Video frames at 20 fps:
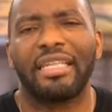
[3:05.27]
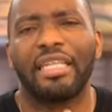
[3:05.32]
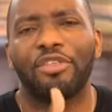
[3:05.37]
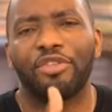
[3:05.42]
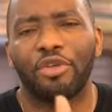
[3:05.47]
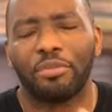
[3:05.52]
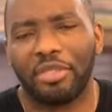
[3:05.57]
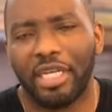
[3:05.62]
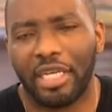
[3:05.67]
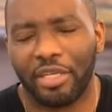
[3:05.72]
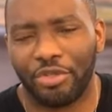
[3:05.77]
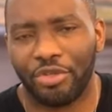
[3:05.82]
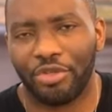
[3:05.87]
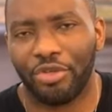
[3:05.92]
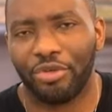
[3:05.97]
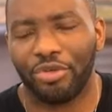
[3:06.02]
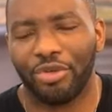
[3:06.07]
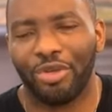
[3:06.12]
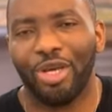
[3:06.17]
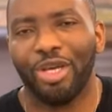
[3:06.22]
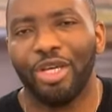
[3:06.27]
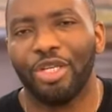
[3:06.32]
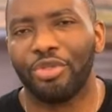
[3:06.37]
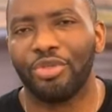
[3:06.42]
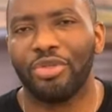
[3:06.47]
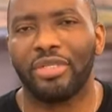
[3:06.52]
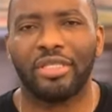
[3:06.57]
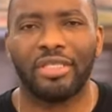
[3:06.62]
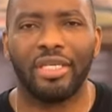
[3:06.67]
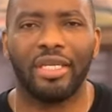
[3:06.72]
à des objections
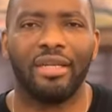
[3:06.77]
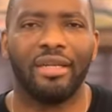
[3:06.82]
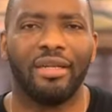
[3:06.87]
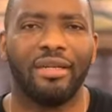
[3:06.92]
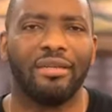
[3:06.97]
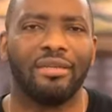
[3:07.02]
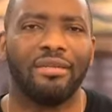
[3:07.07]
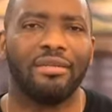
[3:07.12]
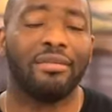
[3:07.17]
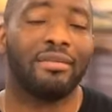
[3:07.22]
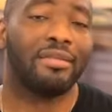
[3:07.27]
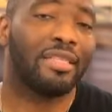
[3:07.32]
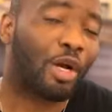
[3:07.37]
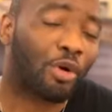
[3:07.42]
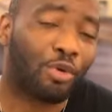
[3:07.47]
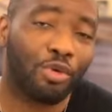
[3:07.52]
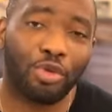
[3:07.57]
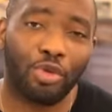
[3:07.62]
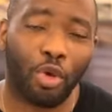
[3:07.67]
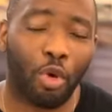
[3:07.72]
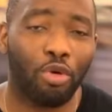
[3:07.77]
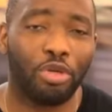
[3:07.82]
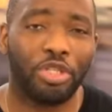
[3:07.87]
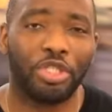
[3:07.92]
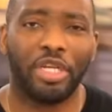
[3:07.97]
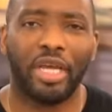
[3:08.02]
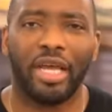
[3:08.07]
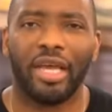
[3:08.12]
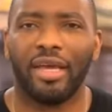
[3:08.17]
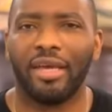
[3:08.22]
du style ça coûte trop
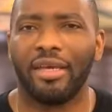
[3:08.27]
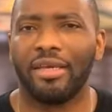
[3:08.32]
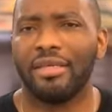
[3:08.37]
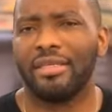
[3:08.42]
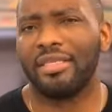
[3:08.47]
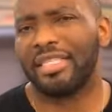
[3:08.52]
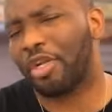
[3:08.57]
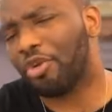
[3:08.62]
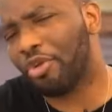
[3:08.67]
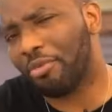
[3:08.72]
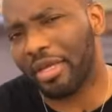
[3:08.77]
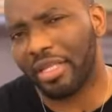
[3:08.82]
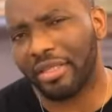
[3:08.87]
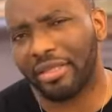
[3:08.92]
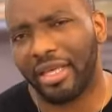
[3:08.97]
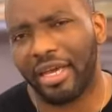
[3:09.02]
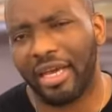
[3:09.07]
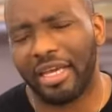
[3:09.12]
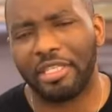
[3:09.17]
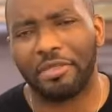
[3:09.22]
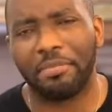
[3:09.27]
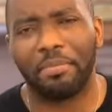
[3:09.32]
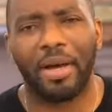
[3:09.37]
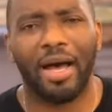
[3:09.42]
cher, ça ne m'intéresse